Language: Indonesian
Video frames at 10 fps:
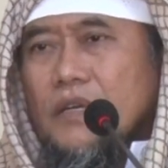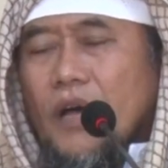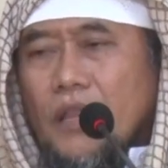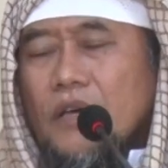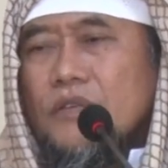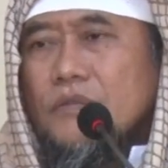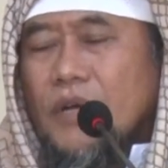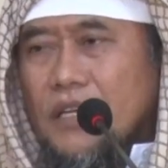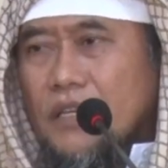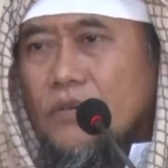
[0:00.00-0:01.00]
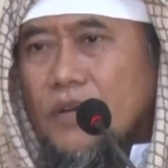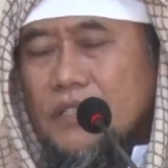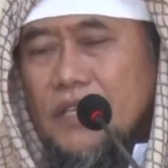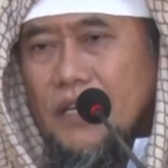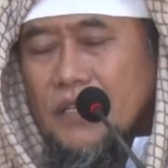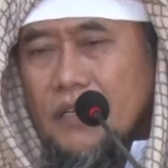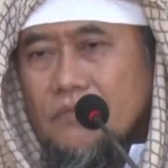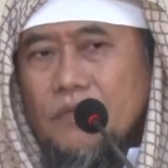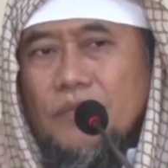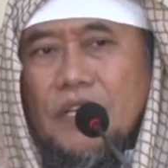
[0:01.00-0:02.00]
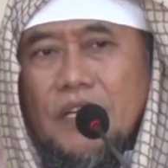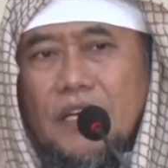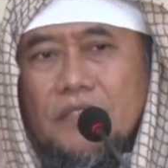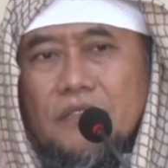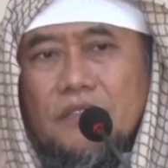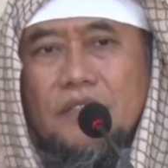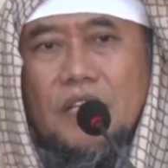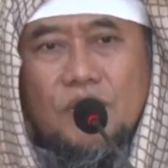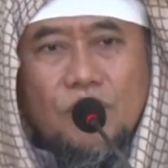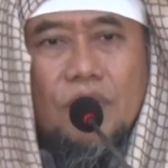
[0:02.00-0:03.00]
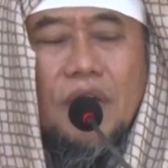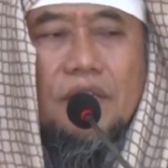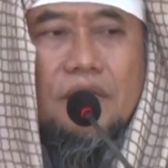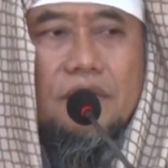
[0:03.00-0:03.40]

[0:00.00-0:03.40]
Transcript: Allah Subhanahu wa taala memberikan sanjungan